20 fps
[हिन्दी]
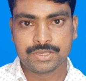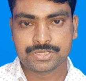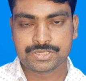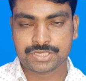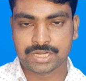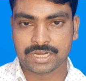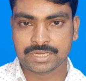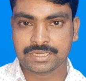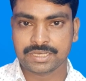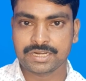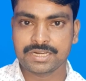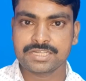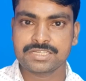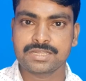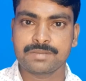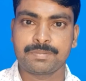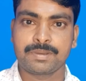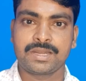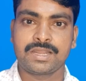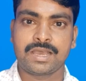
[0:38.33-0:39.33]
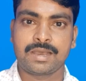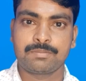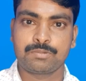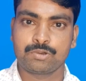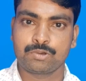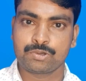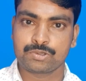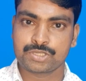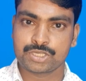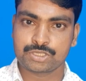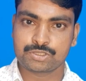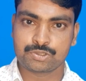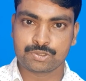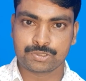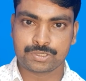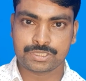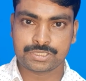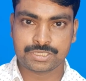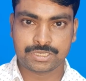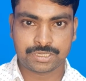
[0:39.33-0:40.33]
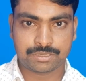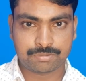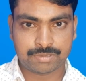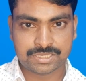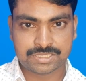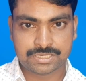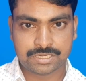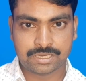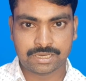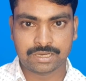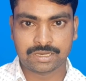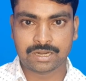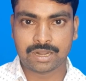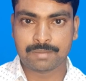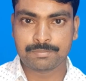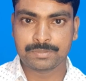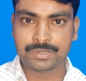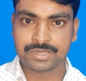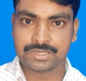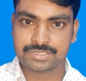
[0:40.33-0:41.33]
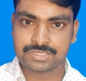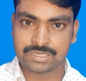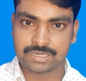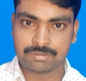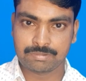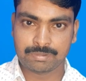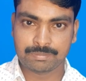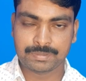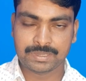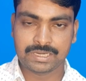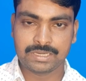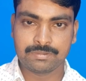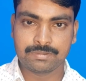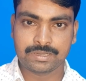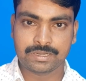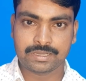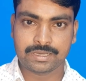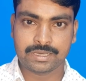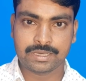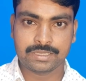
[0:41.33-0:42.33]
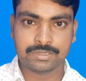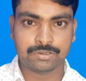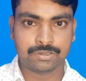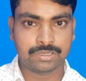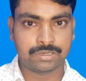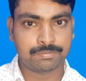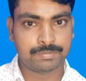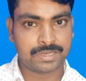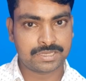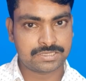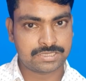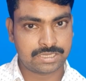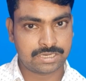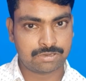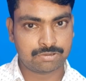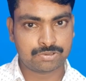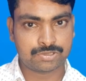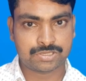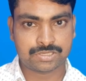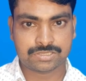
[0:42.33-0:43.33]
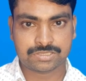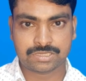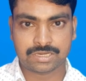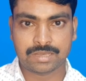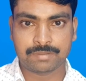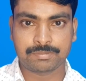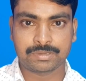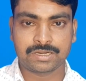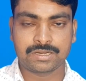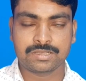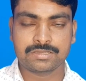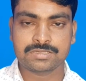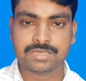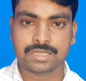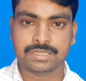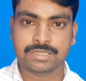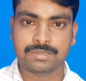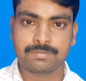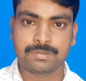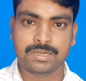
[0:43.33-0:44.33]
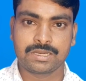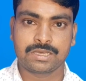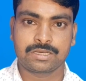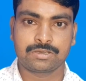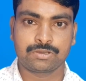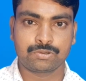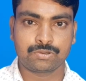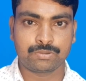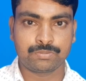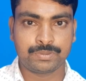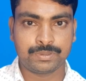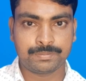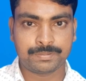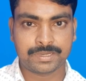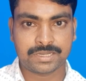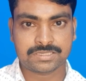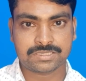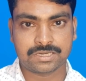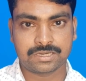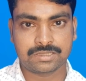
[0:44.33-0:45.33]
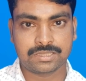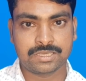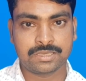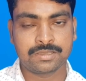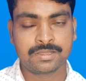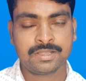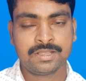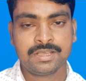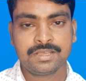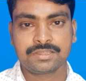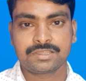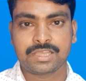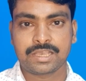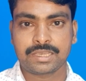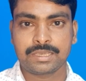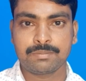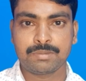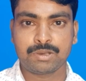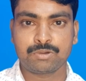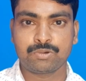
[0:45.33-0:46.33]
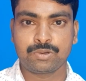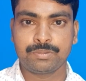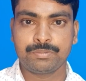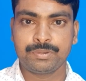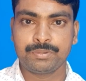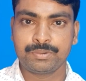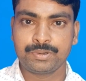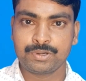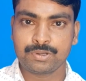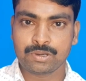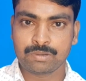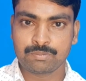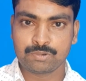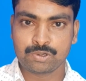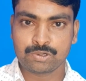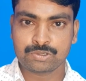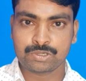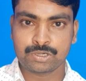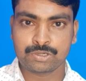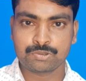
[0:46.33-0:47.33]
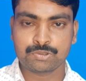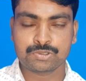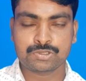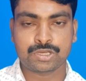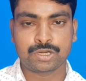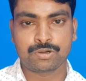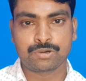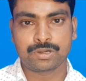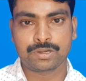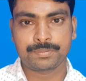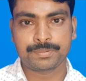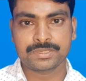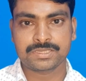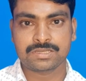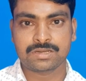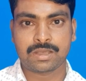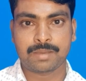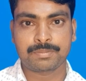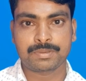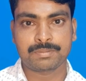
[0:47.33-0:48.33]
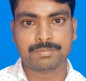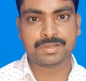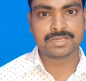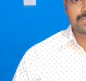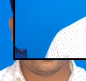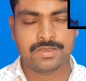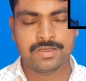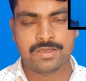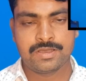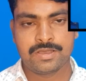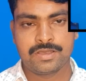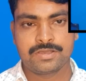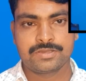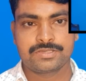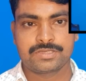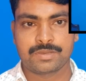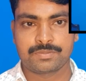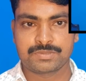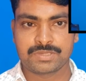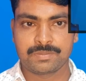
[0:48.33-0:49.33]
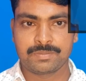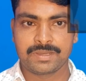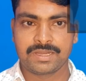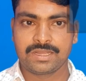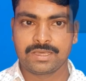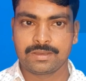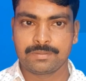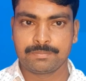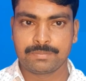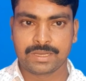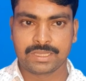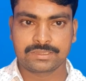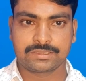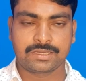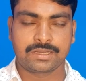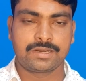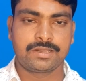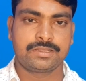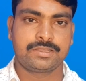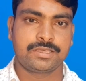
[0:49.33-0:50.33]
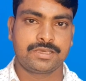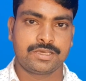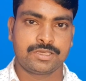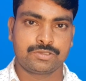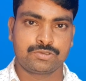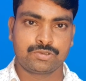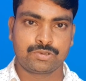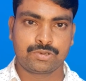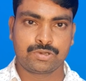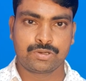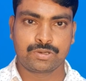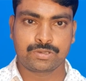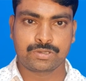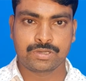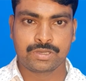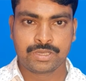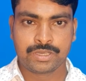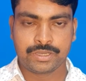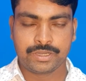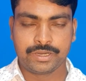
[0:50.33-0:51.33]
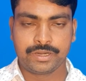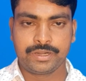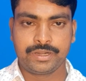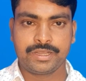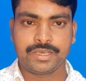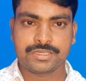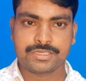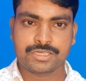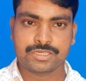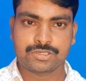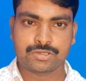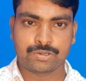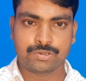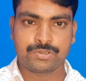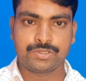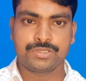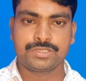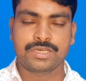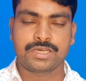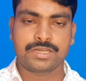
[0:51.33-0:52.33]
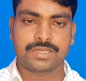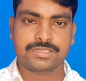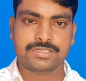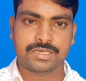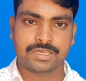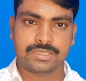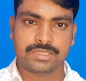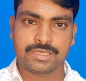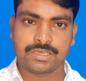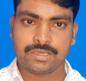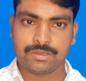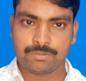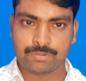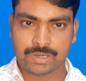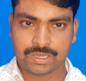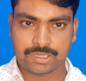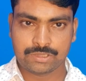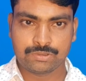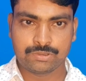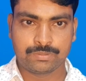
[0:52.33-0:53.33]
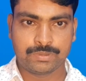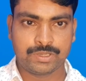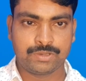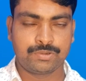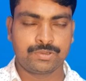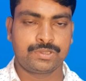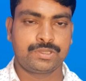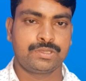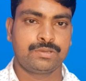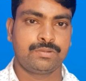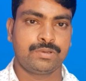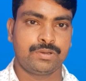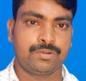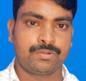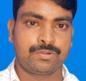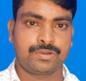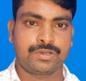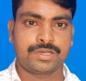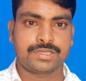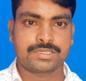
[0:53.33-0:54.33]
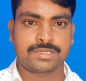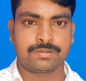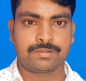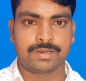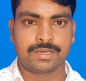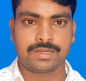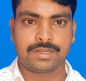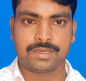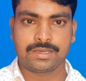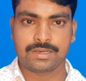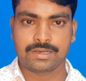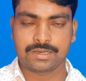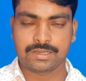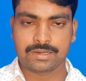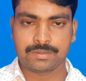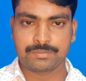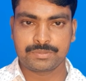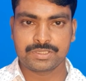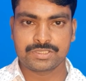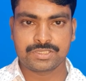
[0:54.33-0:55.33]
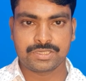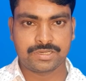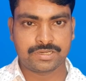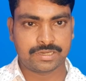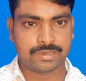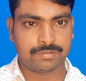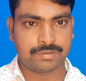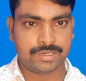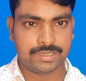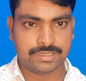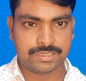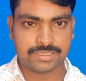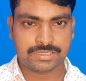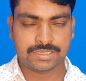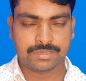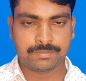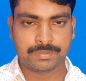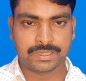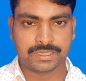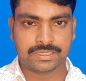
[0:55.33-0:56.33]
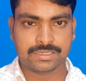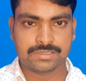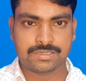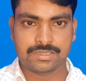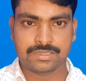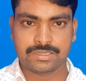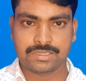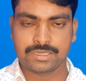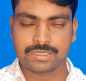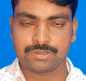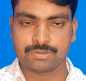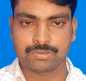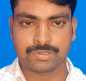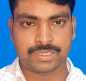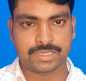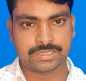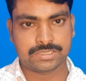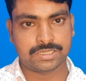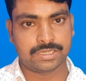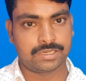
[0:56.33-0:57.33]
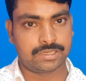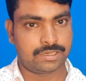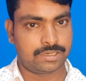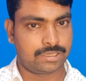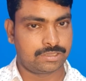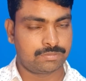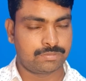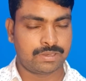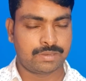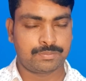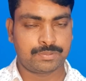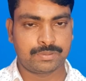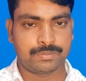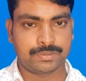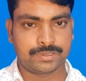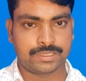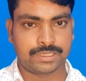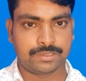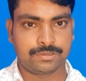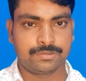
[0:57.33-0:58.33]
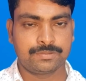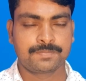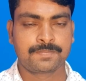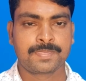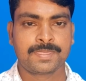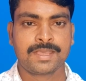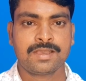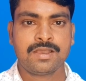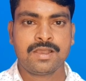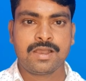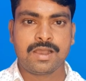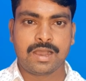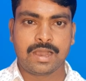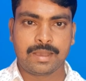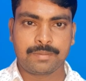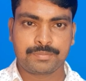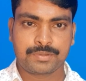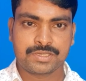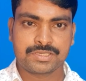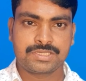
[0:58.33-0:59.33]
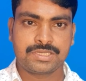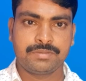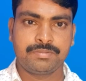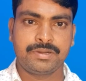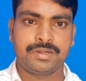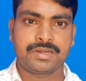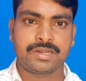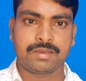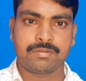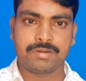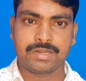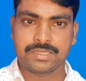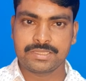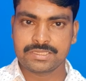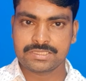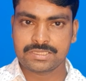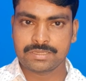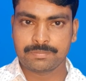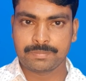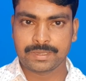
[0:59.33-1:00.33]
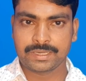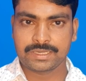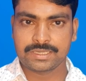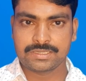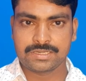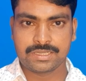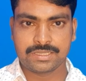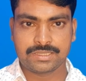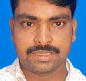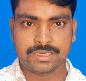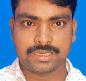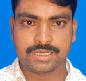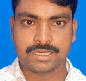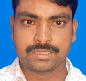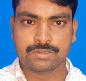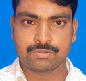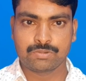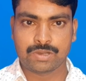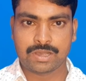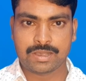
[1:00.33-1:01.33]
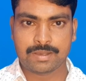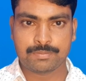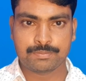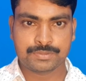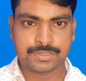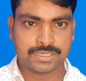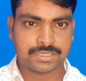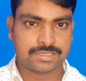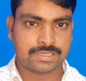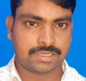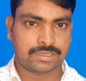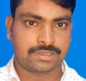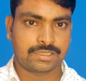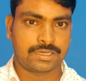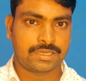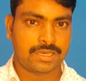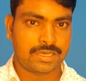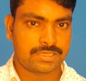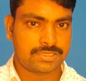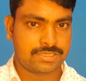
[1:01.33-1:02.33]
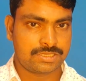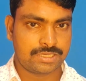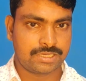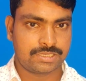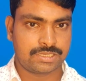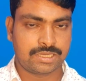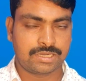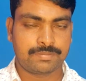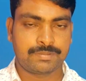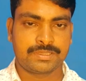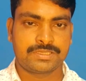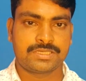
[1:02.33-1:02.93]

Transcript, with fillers: स्टार्ट करने से पहले आप लोगों से एक छोटा सा रिक्वेस्ट है अगर आप मेरे इस चैनल पे पहली बार आए हैं तो कृपया इस चैनल को सब्सक्राइब कर लें साथ ही बेल आइकन को भी प्रेस कर दें ताकि मैं कोई भी वीडियो अपलोड करूँ तो उसका नोटिफिकेशन आपके पास सबसे पहले सबसे पहले हम बात कर लेते हैं जो लोग इंडिया से सऊदी जाना चाहते हैं वाया दुबई होते हुए उनका सवाल है अगर हम किसी ट्रैवल एजेंट से पैकेज लेते हैं तो कैसा रहेगा तो मैं आपको बता दूं आप किसी भी ट्रैवल एजेंट से पैकेज लेते हैं तो वह आपसे सत्तर या अस्सी हज़ार रुपये